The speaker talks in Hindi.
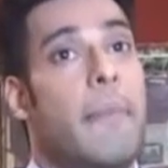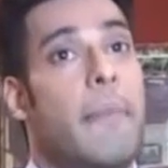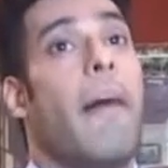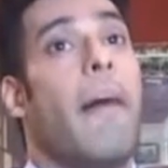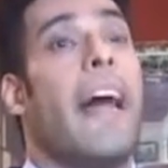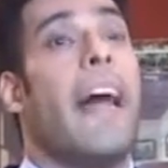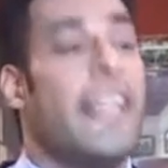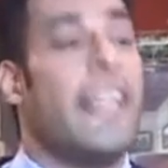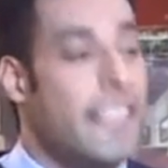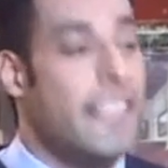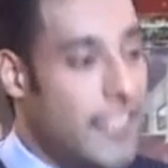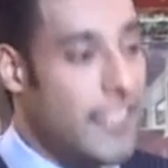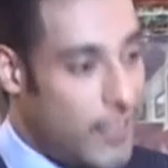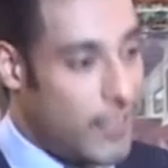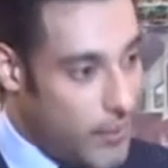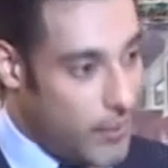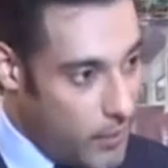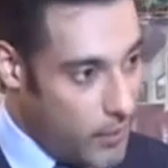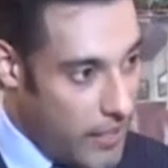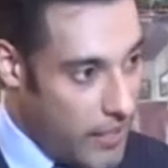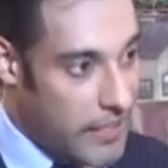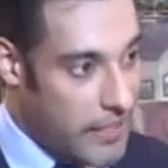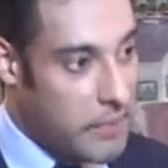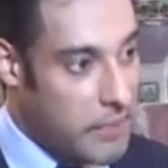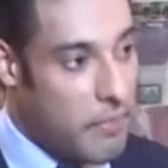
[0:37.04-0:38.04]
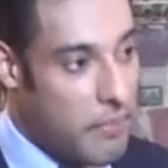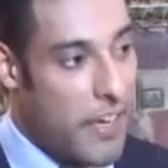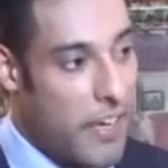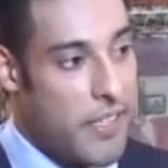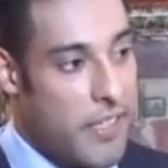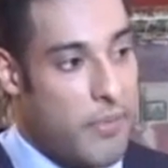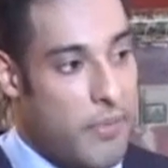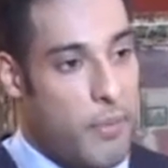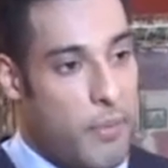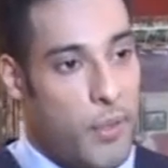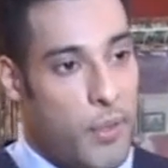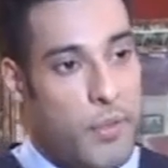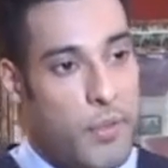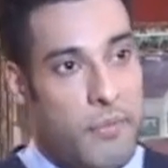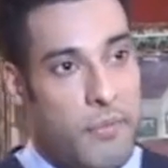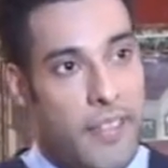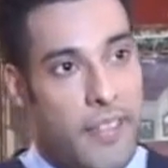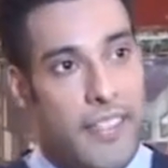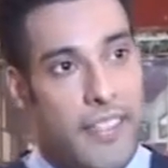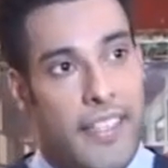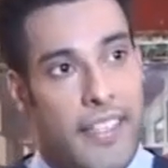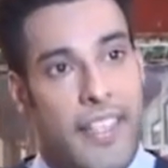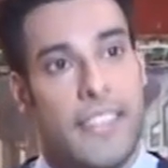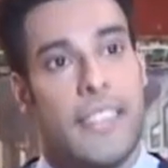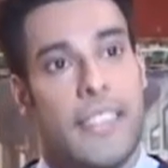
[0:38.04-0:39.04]
मैनेजेस टू गेट द पासपोर्ट
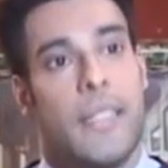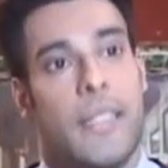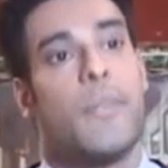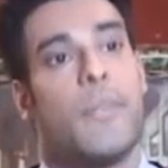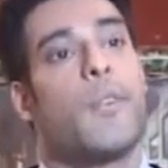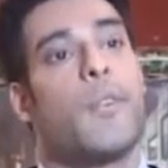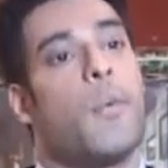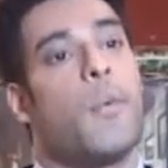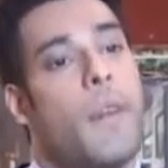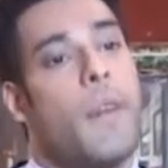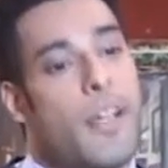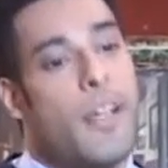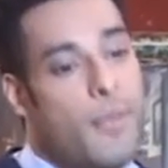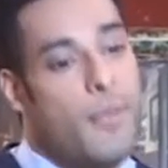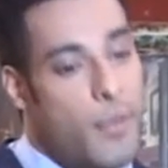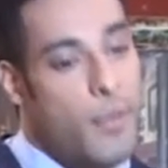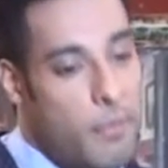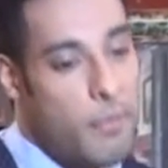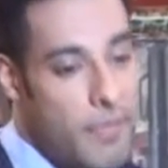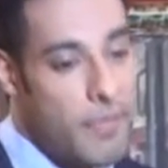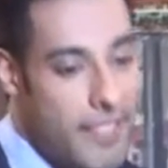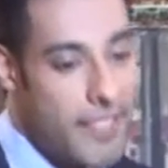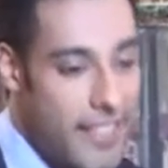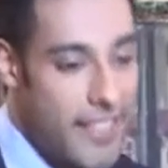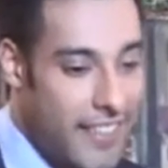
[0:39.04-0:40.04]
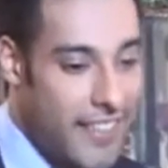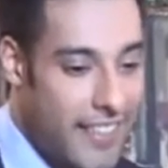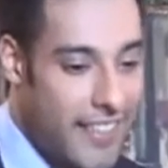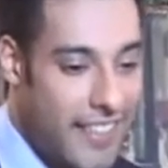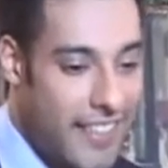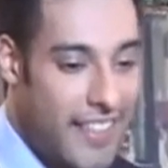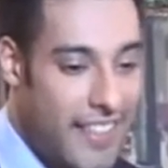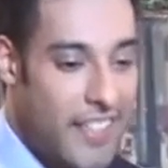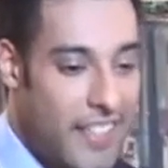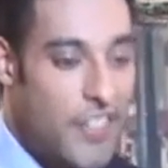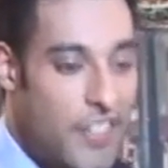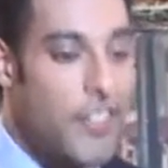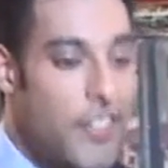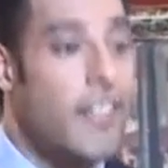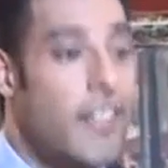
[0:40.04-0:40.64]
बट देन जब उसको पासपोर्ट मिल जाता है देन